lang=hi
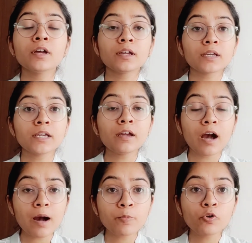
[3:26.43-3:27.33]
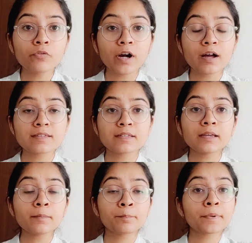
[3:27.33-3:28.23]
कि आपको वहाँ से
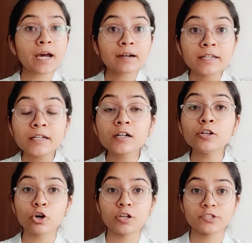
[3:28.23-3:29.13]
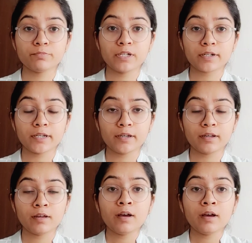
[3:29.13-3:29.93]
प्रैक्टिकल नॉलेज मिल रही है